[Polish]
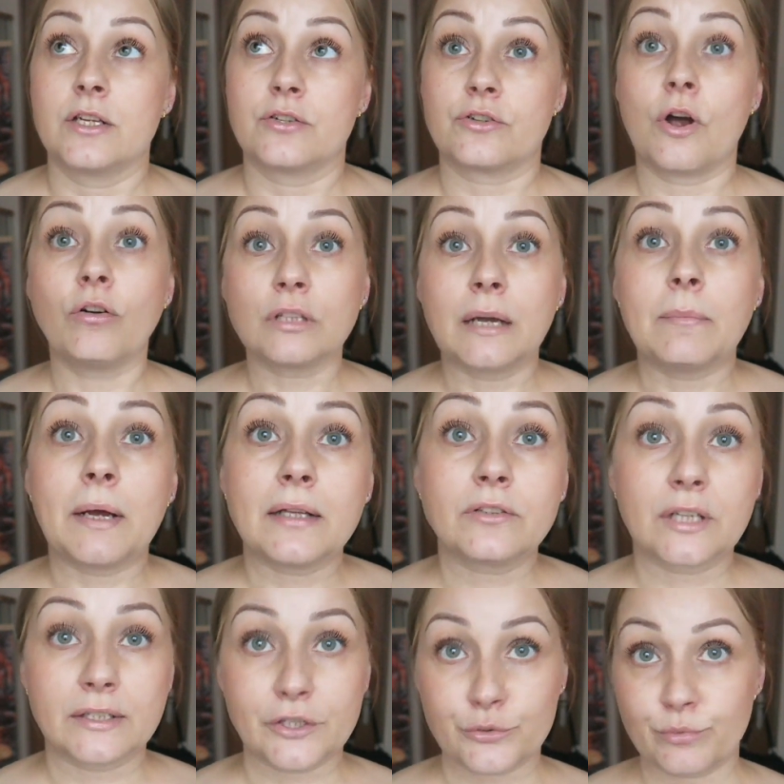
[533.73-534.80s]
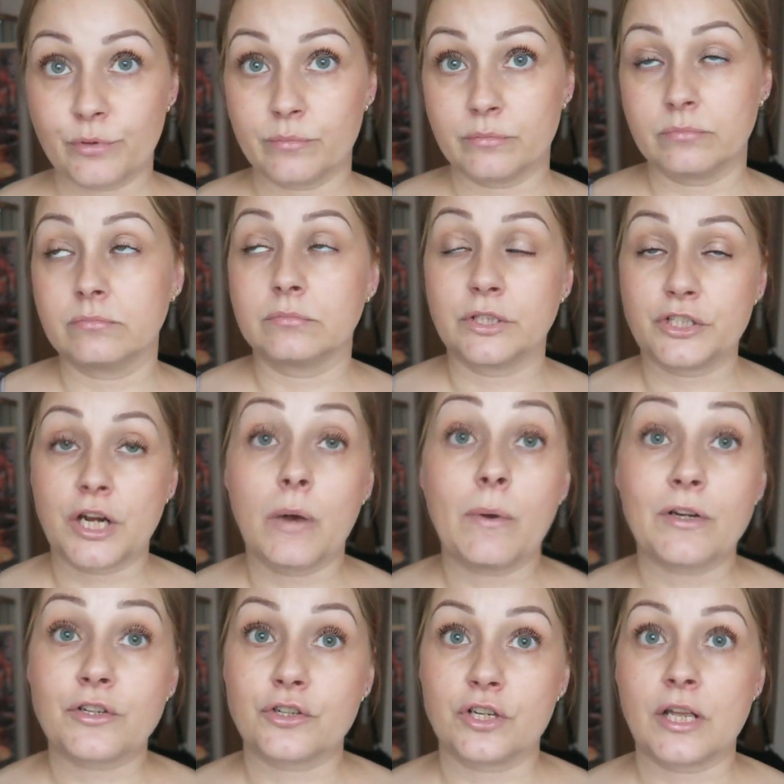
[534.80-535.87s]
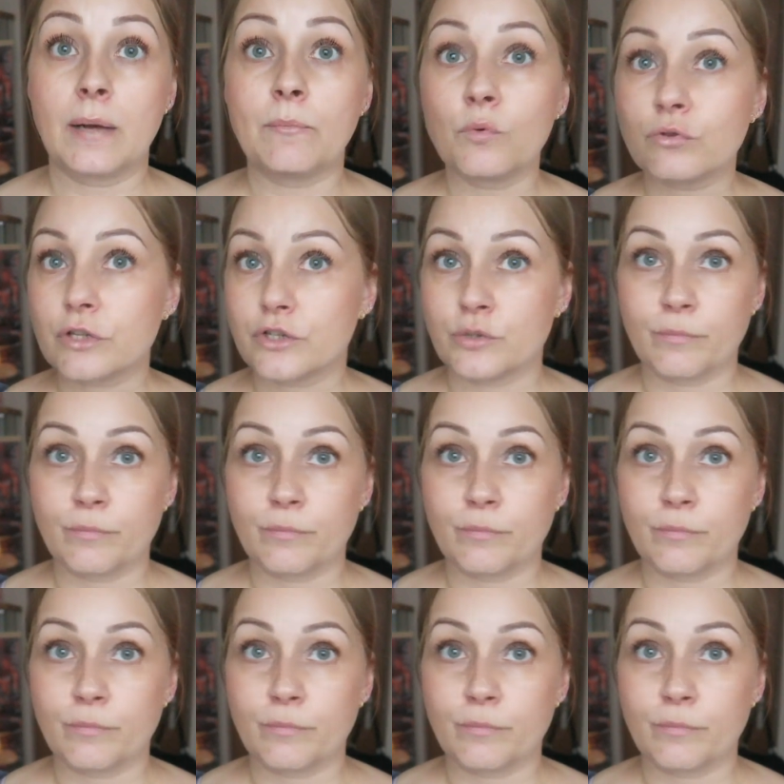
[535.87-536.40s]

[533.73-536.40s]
że ona ma, to ja też bym chciała, czy że ja muszę,